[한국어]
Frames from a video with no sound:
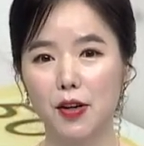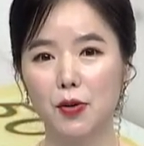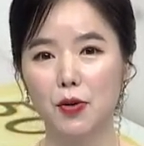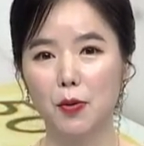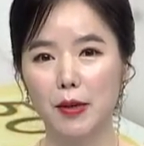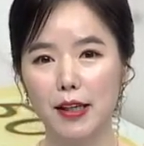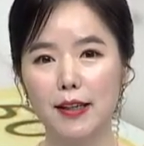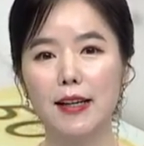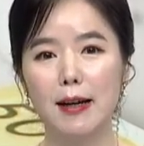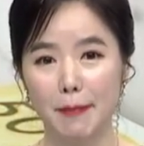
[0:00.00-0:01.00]

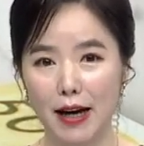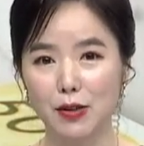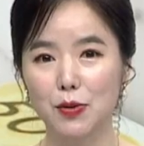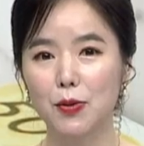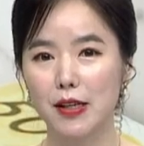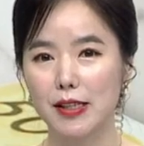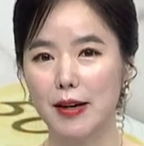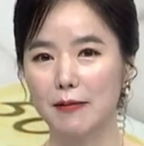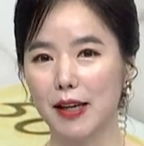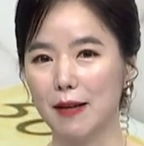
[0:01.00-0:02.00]
이코노미 박소
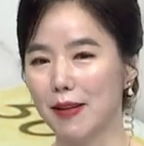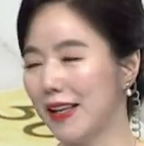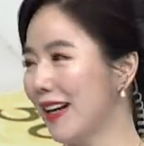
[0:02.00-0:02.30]
기자 함께합니다.